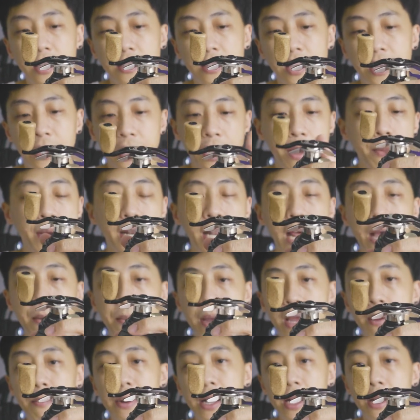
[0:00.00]
สิ่งที่มันทำ
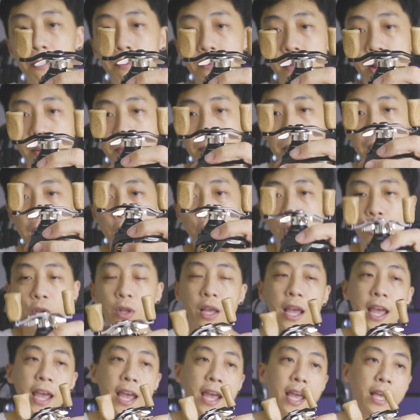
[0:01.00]
ให้มันน้ำหนักมากกว่า
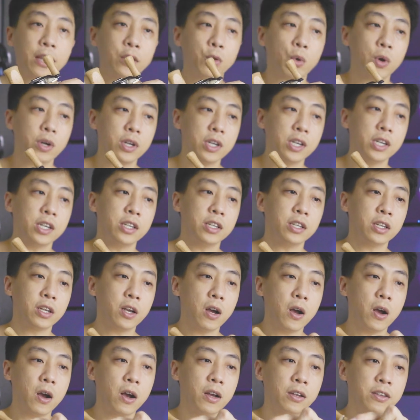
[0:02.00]
แอร์ตัวอื่น
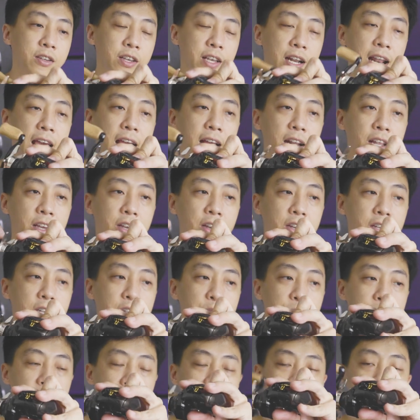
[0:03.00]
ก็สิ่งแรกเลยก็คื
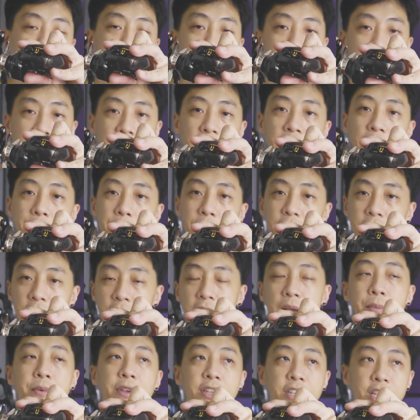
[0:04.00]
อมีคลิกเสียงนะครับคลิก
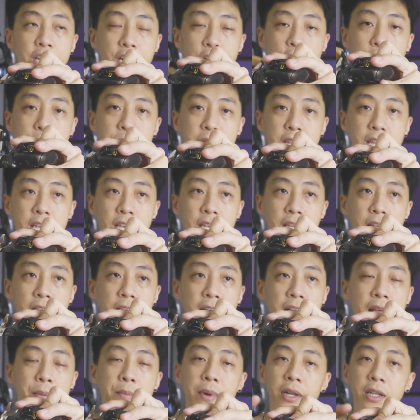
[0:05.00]
กาบิจินก็มีดั
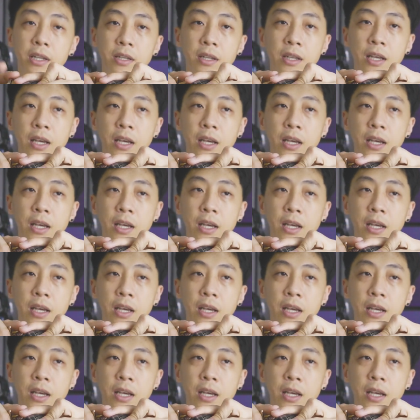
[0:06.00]
งนั้นมัน